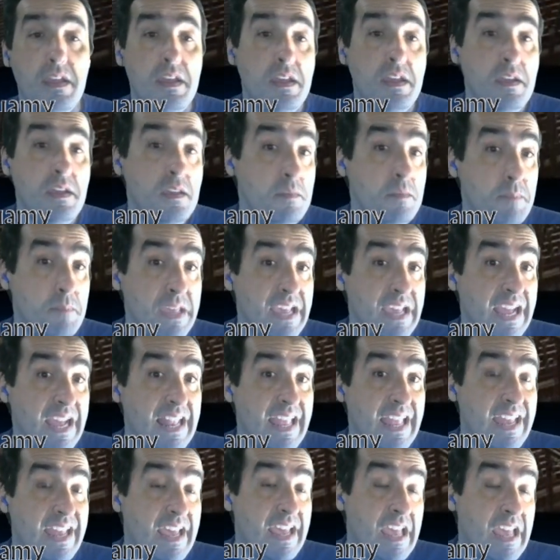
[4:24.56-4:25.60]
E bem,
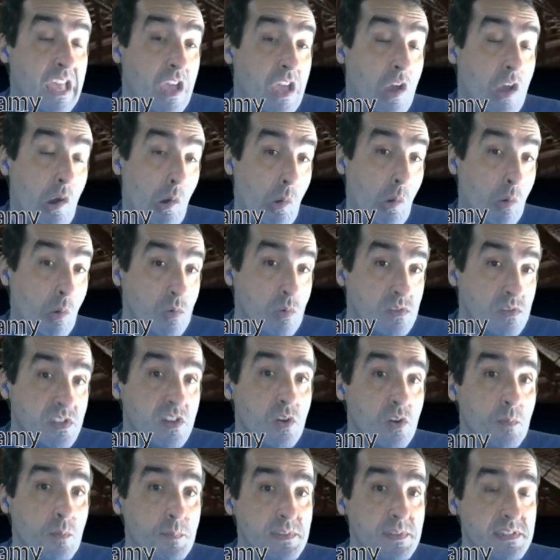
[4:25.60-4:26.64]
galera,
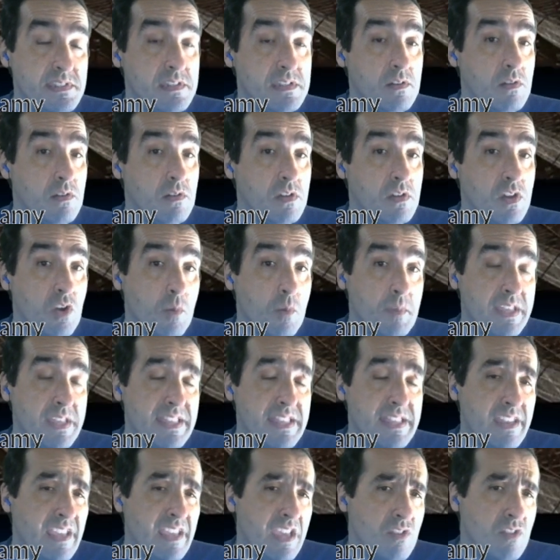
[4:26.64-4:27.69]
outra opção que comentaram,